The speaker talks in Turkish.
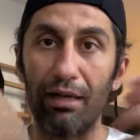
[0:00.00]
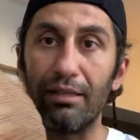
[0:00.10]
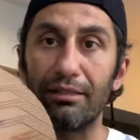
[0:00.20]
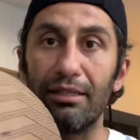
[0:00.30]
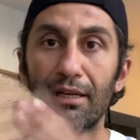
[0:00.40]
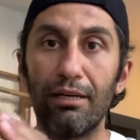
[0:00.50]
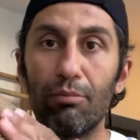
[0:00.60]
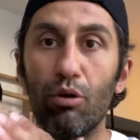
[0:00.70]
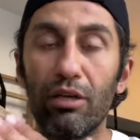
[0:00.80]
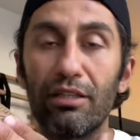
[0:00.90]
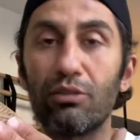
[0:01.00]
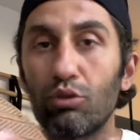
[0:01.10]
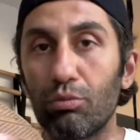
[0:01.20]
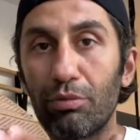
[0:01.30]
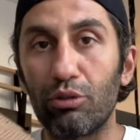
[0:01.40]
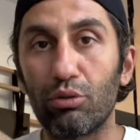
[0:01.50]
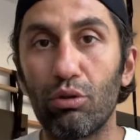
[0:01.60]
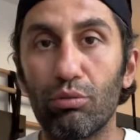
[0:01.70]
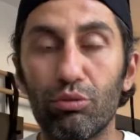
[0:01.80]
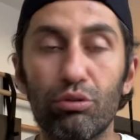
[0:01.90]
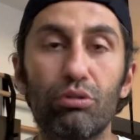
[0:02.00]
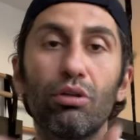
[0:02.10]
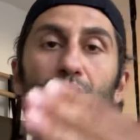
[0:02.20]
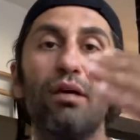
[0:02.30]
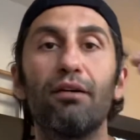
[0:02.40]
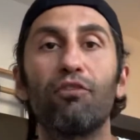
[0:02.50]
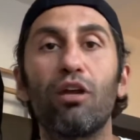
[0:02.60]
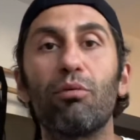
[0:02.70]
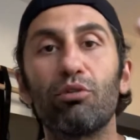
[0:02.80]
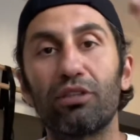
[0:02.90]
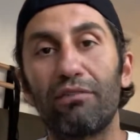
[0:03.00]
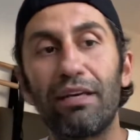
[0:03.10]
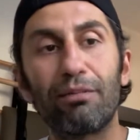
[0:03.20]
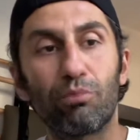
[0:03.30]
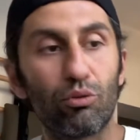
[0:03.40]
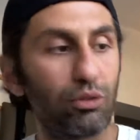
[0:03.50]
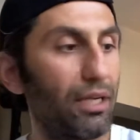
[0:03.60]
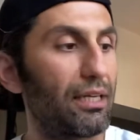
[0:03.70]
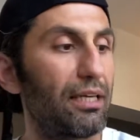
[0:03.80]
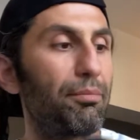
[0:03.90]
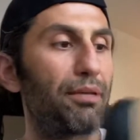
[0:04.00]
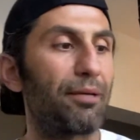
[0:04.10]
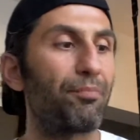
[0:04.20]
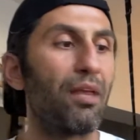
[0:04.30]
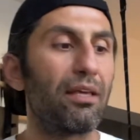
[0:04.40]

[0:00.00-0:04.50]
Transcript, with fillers: Altı böyledir. Çok meşhur olmuştur voleybolcular ve handbolcular iyi bilir.